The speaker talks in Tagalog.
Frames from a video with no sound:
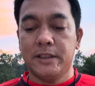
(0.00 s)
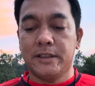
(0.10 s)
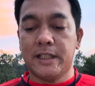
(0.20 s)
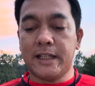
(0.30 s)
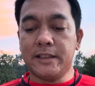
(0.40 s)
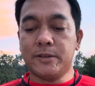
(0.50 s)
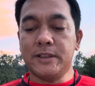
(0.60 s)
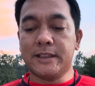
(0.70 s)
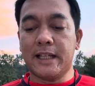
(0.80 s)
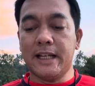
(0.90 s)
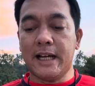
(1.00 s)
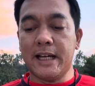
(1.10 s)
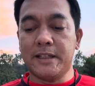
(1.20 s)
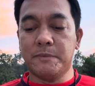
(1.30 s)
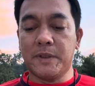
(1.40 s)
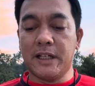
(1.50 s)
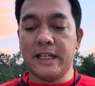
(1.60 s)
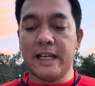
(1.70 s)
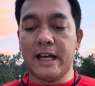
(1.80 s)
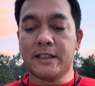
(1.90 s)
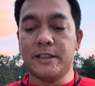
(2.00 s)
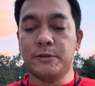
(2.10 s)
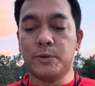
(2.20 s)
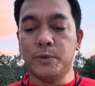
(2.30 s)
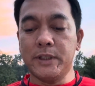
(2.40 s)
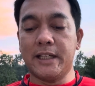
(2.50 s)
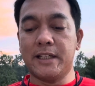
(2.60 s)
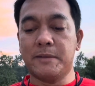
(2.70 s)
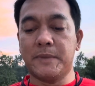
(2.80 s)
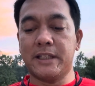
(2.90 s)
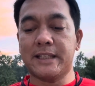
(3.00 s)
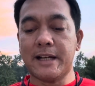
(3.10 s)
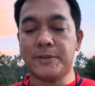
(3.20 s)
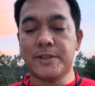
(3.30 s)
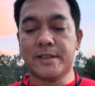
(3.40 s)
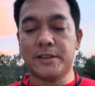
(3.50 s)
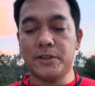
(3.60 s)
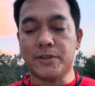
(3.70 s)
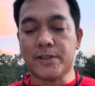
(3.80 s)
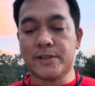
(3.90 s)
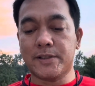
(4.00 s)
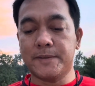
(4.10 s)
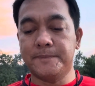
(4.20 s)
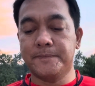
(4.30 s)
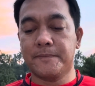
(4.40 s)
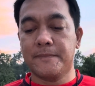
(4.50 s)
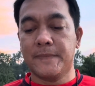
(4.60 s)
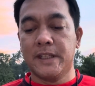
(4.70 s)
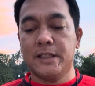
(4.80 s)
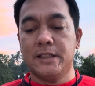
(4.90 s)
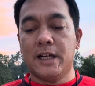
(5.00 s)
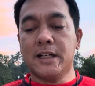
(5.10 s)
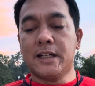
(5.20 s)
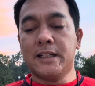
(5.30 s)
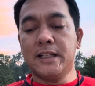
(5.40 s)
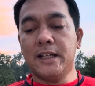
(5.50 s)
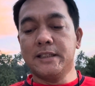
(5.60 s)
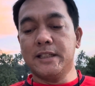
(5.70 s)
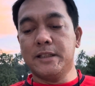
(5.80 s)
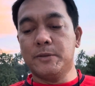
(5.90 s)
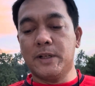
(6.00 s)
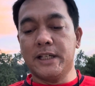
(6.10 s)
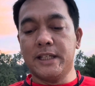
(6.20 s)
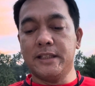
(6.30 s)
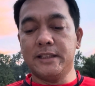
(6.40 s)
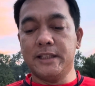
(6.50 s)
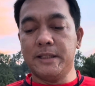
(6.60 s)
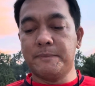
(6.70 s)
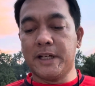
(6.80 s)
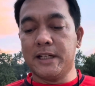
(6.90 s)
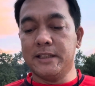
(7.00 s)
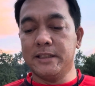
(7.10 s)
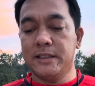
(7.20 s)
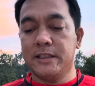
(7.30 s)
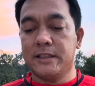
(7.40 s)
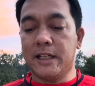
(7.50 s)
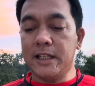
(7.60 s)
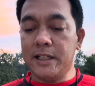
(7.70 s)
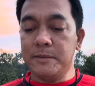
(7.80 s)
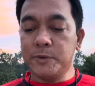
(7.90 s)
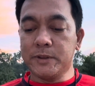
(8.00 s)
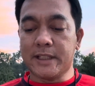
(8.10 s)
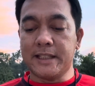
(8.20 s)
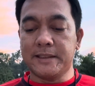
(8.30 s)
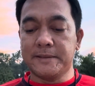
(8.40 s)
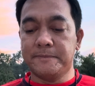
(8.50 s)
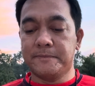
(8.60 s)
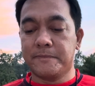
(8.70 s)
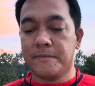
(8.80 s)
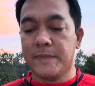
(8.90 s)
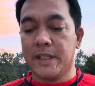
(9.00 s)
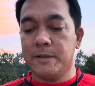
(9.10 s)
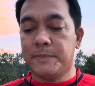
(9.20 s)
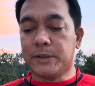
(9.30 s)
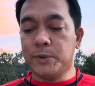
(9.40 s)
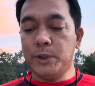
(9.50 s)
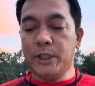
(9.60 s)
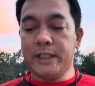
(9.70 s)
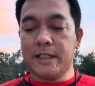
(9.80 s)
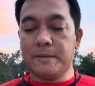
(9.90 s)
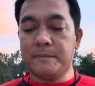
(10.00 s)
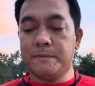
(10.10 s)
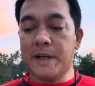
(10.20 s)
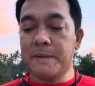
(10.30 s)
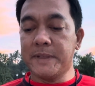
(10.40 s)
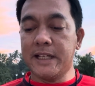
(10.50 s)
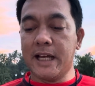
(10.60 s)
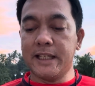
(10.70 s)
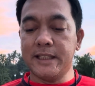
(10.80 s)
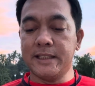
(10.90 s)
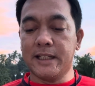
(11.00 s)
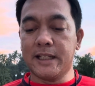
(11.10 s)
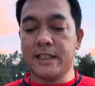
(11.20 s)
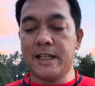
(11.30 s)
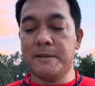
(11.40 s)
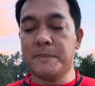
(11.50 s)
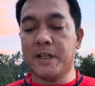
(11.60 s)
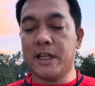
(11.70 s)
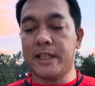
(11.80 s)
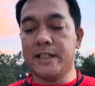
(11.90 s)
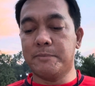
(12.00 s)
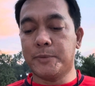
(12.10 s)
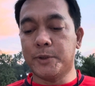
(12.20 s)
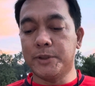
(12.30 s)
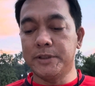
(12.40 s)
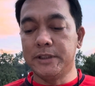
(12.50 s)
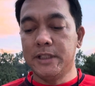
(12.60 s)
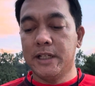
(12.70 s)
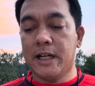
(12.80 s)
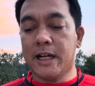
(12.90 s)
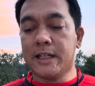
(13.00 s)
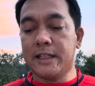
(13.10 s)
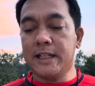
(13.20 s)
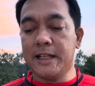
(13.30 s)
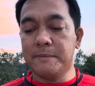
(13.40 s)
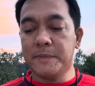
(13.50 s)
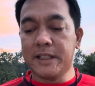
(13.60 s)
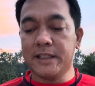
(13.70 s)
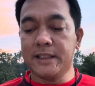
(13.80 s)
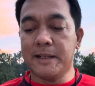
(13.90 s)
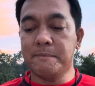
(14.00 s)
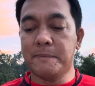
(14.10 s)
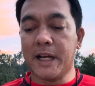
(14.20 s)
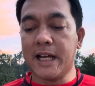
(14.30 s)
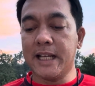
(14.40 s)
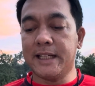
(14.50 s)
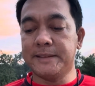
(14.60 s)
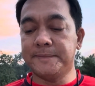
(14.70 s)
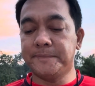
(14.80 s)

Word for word: Narito ang talaan ng mga lalaking tunay na may takot sa Diyos. Ang kanilang ginawa'y hindi pa nalilimutan. Patuloy na mamanahin ang kanilang mga inapo ang kanilang magandang pangalan.